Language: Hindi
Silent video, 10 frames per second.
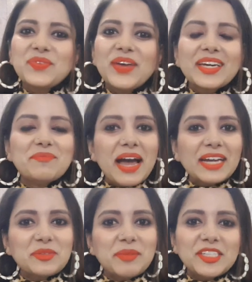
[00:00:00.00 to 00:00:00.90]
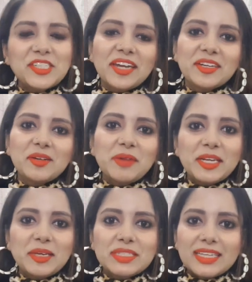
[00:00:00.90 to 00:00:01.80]
गाइज वेलकम बैक टू माई चैनल
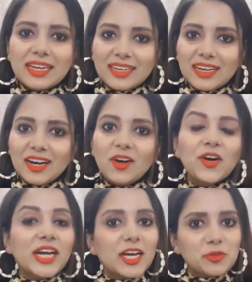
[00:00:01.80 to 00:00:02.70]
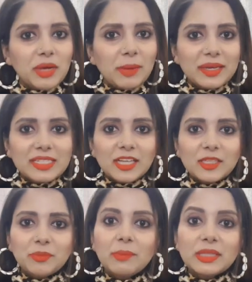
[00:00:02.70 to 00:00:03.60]
माई नेम इज़ कनिका और आज मैं आपके
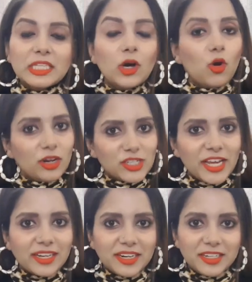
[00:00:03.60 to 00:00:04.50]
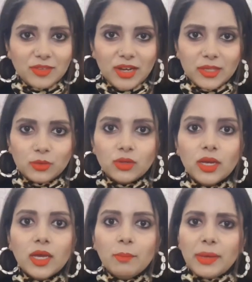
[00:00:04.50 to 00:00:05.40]
साथ अपना मिंत्रा हॉल शेयर करने वाली हूँ
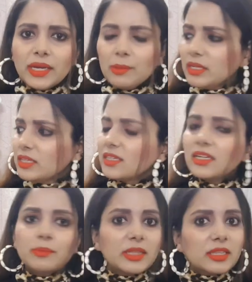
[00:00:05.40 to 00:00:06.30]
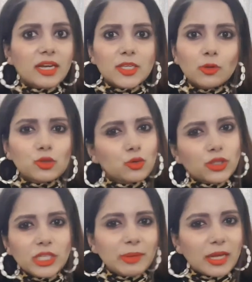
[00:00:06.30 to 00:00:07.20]
मैंने अभी रिसेंटली मिंत्रा से कुछ
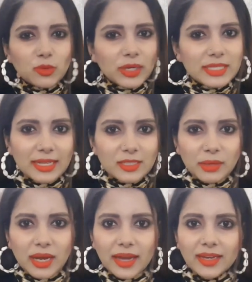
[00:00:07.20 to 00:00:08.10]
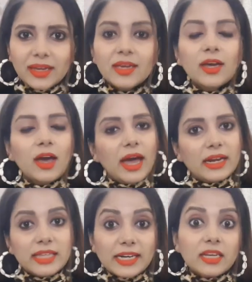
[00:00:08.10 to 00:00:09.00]
कुर्ती प्लाजो के सेट्स मंगाए हैं
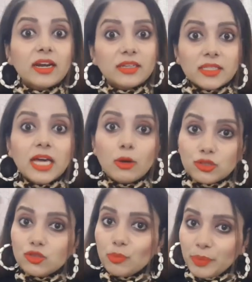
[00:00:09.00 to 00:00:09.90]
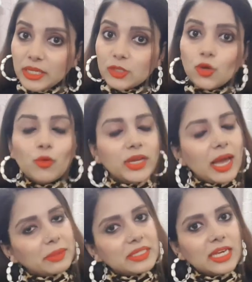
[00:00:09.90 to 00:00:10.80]
एंड दैट आर अंडर थाउजेंड रुपीज़ तो वही
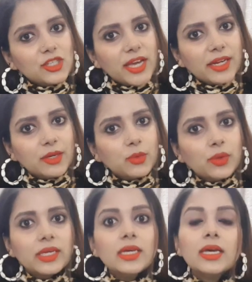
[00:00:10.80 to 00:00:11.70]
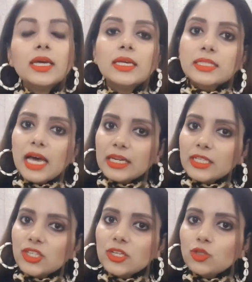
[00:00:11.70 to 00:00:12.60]
आपके साथ शेयर करूँगी
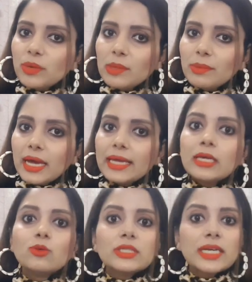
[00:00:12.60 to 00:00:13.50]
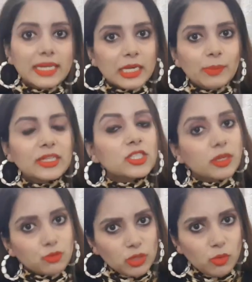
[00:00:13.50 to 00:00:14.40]
सारी चीज़ें जो मैंने मंगाई हैं उनके लिंक मैं
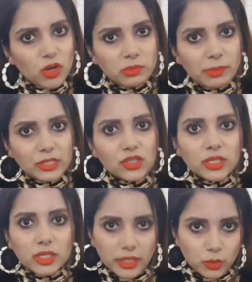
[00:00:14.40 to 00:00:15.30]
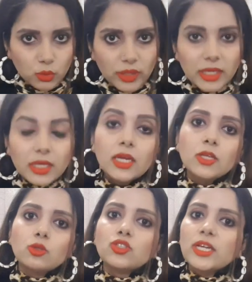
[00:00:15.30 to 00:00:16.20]
डिस्क्रिप्शन बॉक्स में मैंशन कर दूंगी
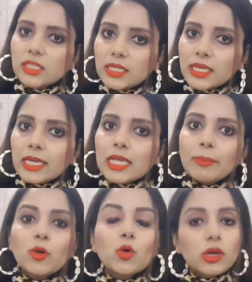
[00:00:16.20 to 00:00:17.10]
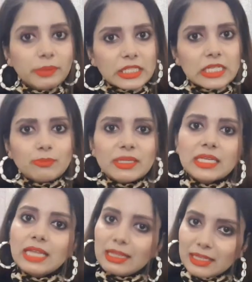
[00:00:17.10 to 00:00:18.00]
तो जस्ट इन केस आपको कोई भी चीज़
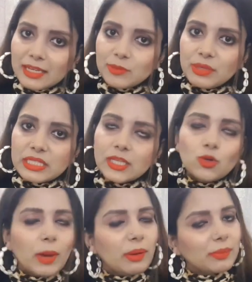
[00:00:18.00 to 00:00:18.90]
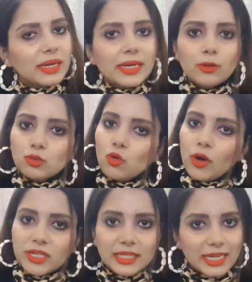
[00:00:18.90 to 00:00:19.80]
पसंद आती है इसमें से तो आप अपने लिए
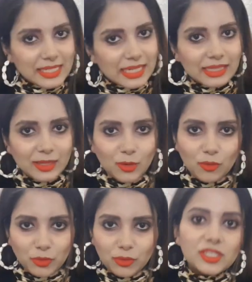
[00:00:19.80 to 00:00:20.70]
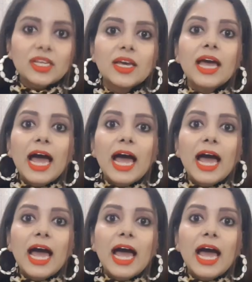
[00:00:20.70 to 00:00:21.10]
उसको ऑर्डर कर सकते हैं ऑफकोर्स